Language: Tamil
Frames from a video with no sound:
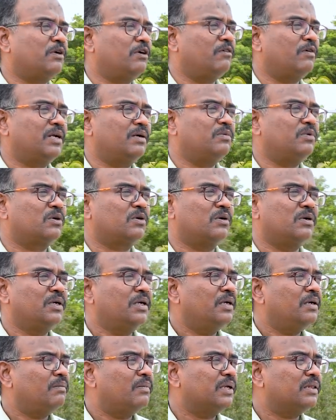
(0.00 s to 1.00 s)
ப்ராப்ளம் வராமல் இருக்கும்
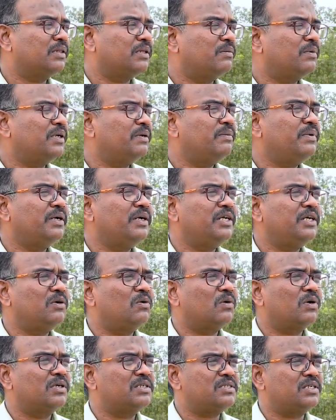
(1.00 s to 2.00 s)
மற்றபடி
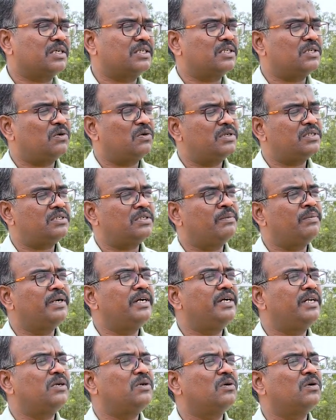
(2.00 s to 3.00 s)
பில்டிங்கோட ஸ்ட்ரக்சரோட
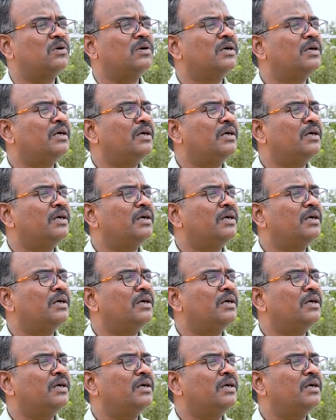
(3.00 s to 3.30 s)
ஸ்டெபிலிட்டிக்கோ